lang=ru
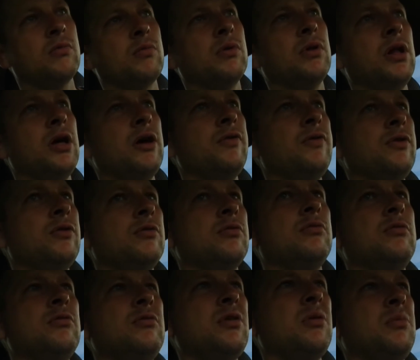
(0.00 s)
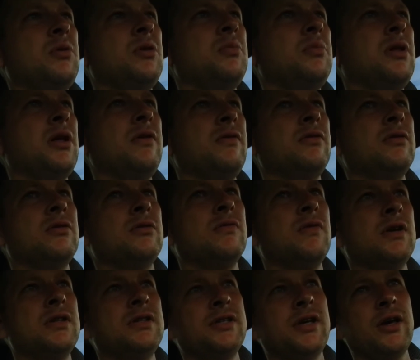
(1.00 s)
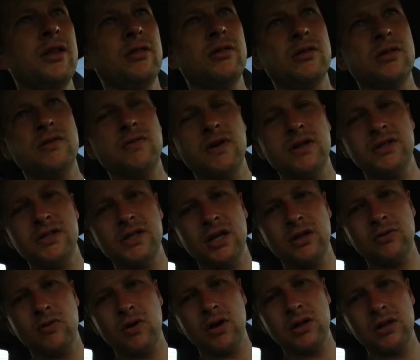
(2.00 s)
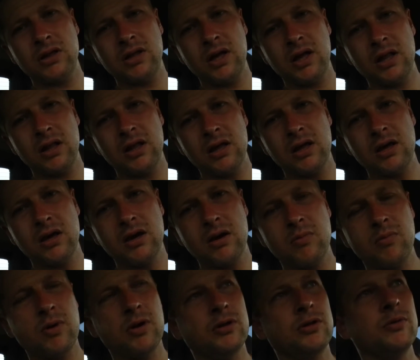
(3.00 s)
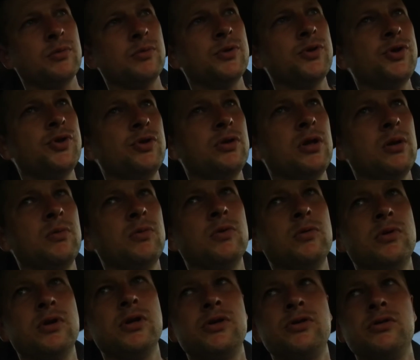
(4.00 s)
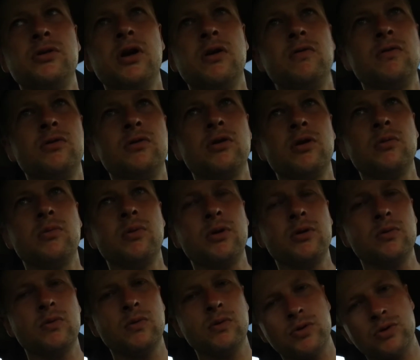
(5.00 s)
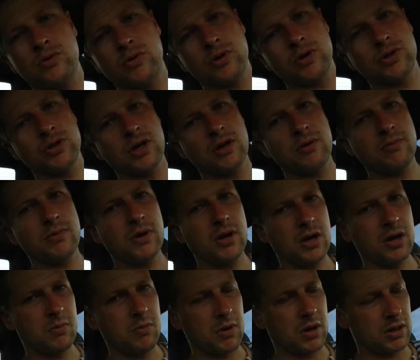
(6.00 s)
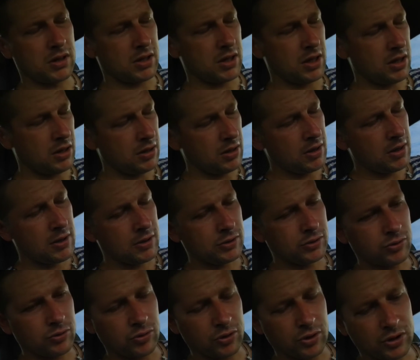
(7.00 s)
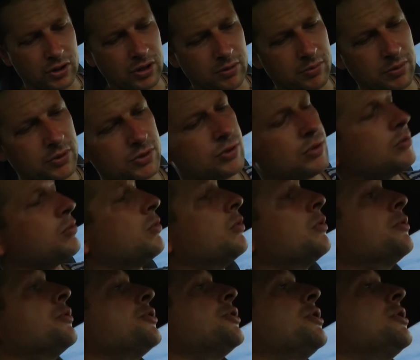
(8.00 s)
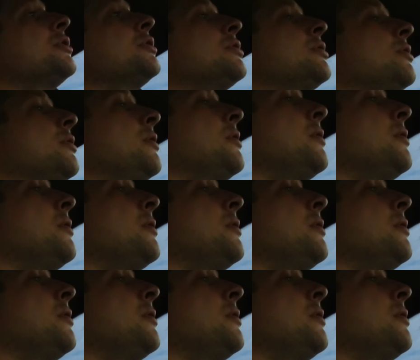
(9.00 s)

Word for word: Половину, ну там не половину, двадцать, двадцатку отдал, потом еще там туда-сюда, в итоге потом вот 40 с копейками отдал, 43 500 получается.